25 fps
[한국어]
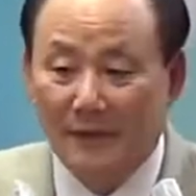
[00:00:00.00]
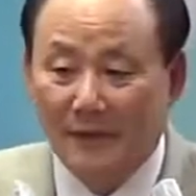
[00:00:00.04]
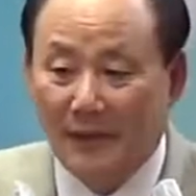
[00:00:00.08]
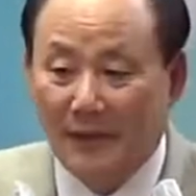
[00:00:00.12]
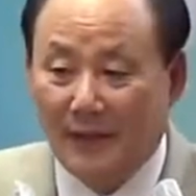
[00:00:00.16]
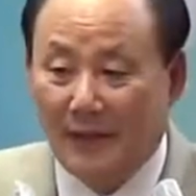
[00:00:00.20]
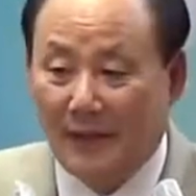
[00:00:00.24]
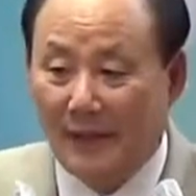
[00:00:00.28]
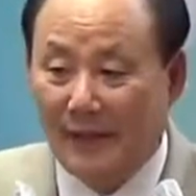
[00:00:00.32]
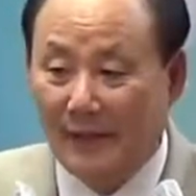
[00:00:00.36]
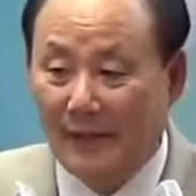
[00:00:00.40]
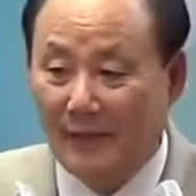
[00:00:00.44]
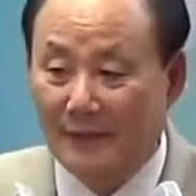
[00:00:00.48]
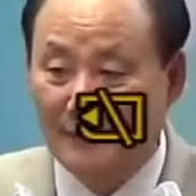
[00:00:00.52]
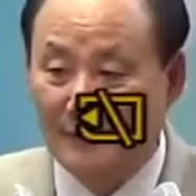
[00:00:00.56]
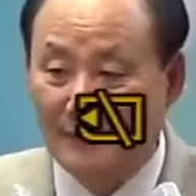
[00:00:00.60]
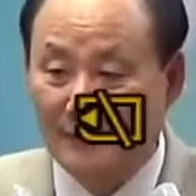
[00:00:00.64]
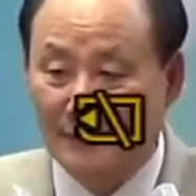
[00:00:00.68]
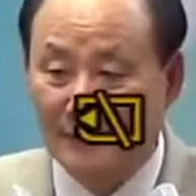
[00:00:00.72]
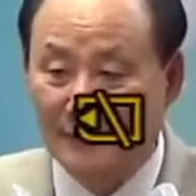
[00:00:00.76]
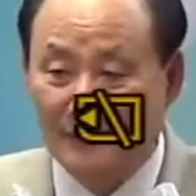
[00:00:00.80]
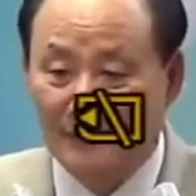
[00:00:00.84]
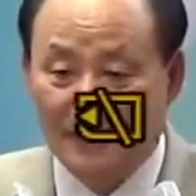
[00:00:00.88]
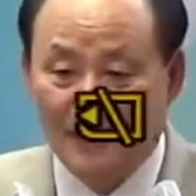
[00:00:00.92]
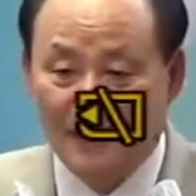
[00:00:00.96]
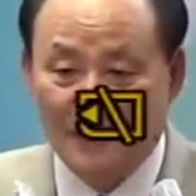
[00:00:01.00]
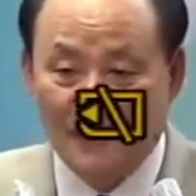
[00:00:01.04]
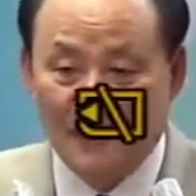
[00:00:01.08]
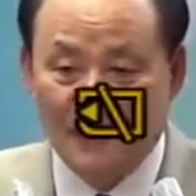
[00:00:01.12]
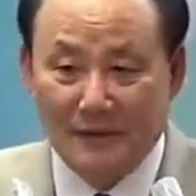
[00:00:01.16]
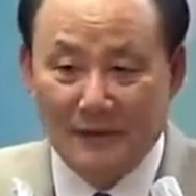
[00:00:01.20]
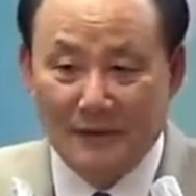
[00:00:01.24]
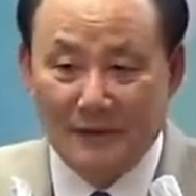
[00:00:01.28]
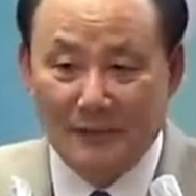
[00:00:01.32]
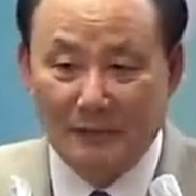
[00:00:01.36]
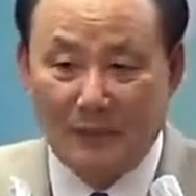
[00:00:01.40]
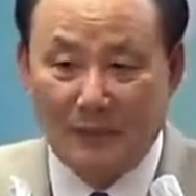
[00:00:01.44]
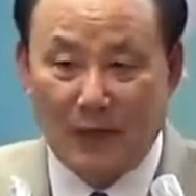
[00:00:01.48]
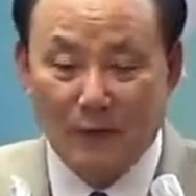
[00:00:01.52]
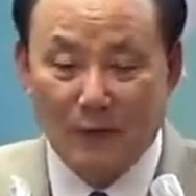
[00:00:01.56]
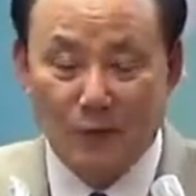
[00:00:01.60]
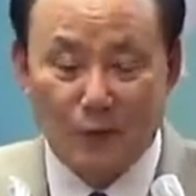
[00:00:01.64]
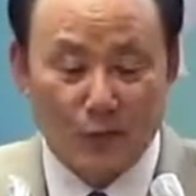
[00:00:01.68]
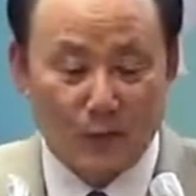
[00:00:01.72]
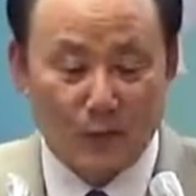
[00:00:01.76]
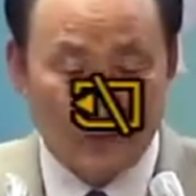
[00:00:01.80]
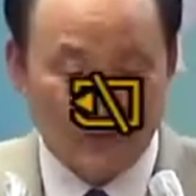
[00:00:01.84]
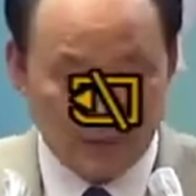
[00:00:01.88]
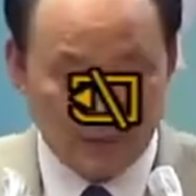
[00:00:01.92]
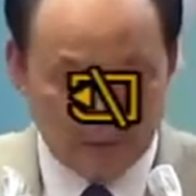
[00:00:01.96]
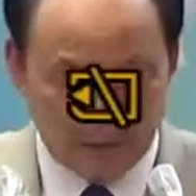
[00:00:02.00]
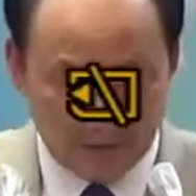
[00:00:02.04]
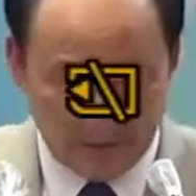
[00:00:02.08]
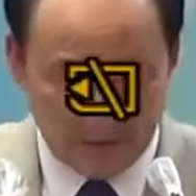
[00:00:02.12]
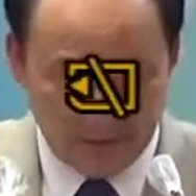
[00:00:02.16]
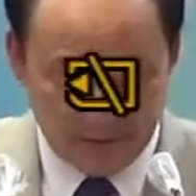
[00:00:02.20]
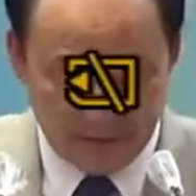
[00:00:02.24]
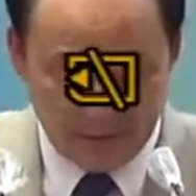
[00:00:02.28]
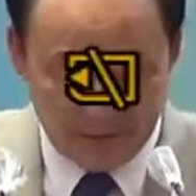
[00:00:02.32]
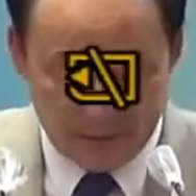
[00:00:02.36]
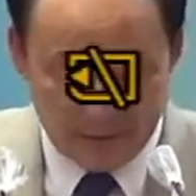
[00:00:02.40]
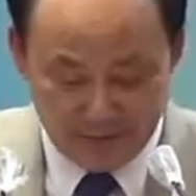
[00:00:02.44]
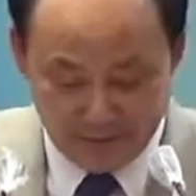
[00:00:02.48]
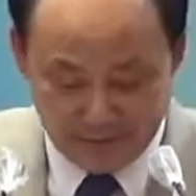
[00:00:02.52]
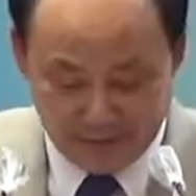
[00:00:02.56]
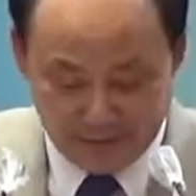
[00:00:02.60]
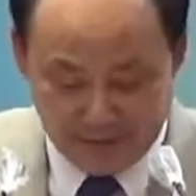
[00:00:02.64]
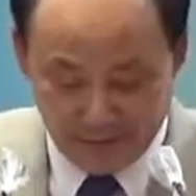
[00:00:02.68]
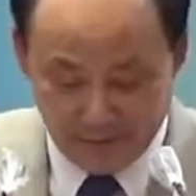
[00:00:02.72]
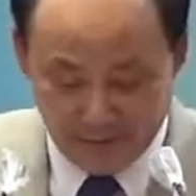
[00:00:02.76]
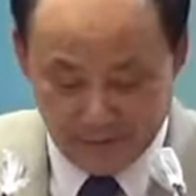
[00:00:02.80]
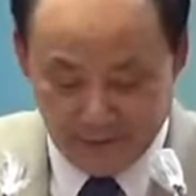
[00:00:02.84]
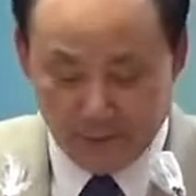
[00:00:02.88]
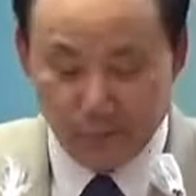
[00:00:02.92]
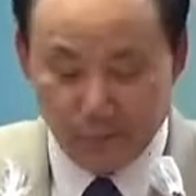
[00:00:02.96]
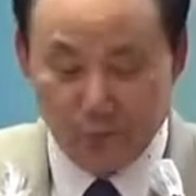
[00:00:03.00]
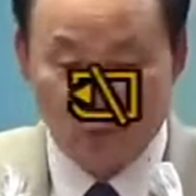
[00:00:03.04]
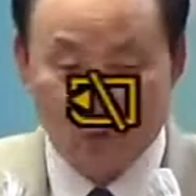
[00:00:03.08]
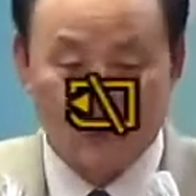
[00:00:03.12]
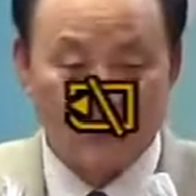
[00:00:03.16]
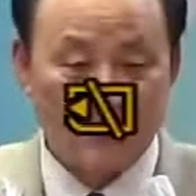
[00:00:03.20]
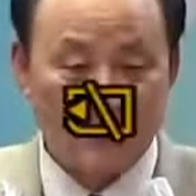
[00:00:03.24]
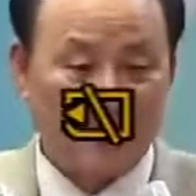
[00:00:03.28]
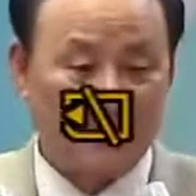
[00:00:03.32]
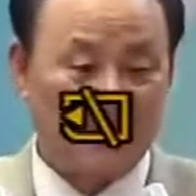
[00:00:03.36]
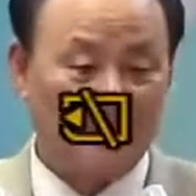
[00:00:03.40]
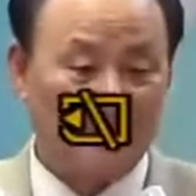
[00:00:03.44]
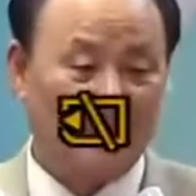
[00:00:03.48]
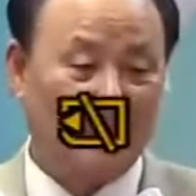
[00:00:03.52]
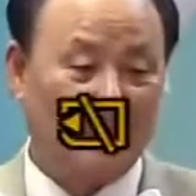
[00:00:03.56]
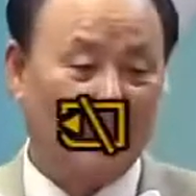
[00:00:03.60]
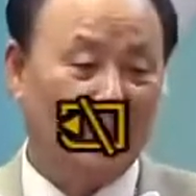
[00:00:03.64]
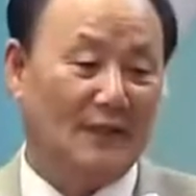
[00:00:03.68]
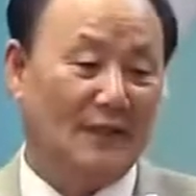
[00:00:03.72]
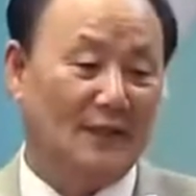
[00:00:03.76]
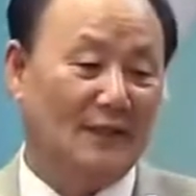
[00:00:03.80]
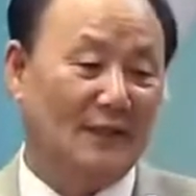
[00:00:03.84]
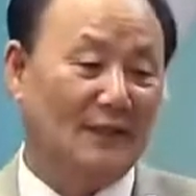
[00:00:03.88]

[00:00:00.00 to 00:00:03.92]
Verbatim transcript: 아 그 파송한 당의장 목사님 그냥,